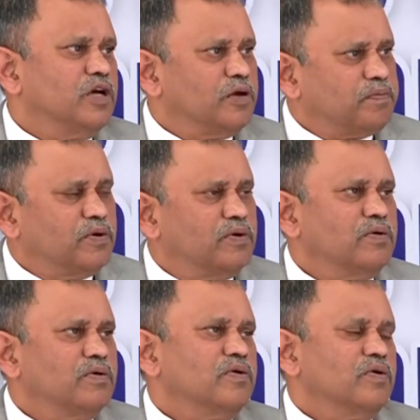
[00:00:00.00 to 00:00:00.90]

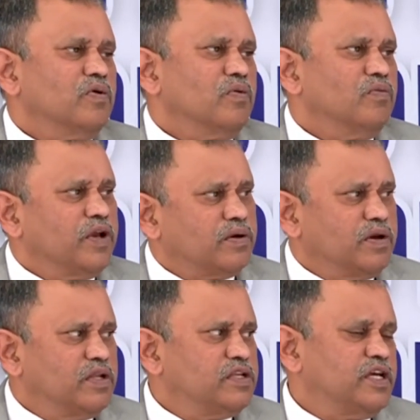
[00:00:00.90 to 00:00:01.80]
చేర్పులు వీటి
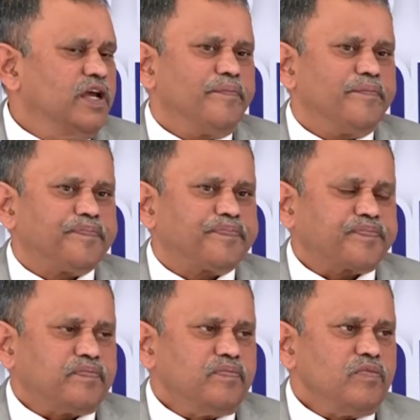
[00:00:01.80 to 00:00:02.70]
గురించి
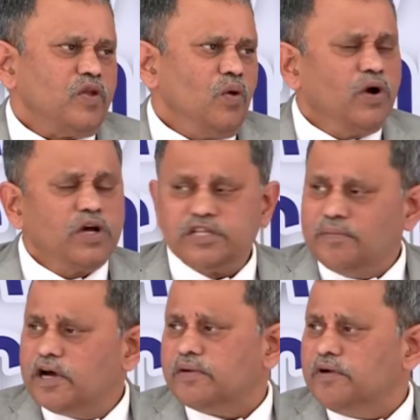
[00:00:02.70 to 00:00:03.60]
ఒక
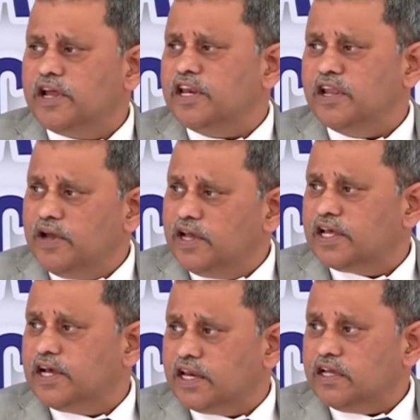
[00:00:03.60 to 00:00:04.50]
సమగ్రమైన
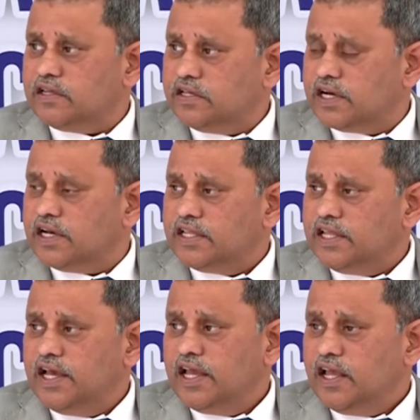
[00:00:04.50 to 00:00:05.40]
నివేదిక కనుక
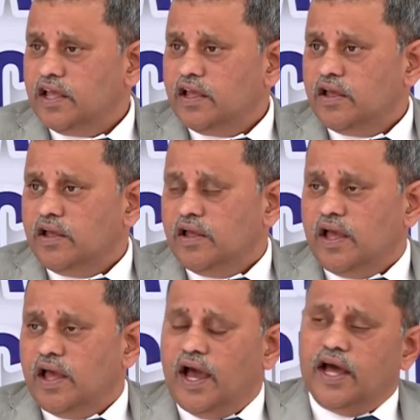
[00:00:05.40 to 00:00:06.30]
ఇచ్చినట్లయితే
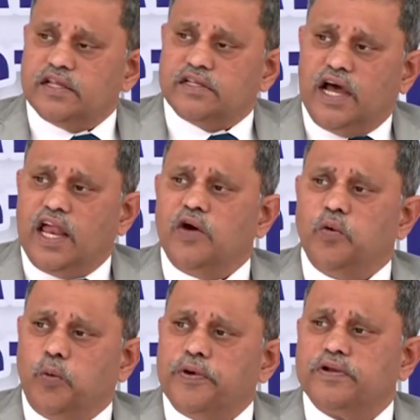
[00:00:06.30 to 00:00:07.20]
అది చాలా
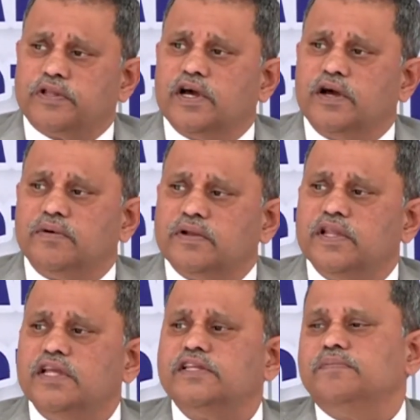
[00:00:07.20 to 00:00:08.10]
ఉపయుక్తంగా
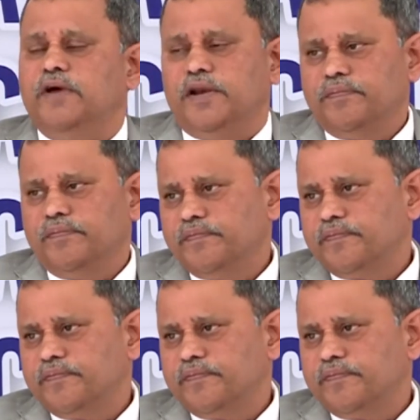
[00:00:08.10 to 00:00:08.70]
ఉంటుంది అని చెప్పారు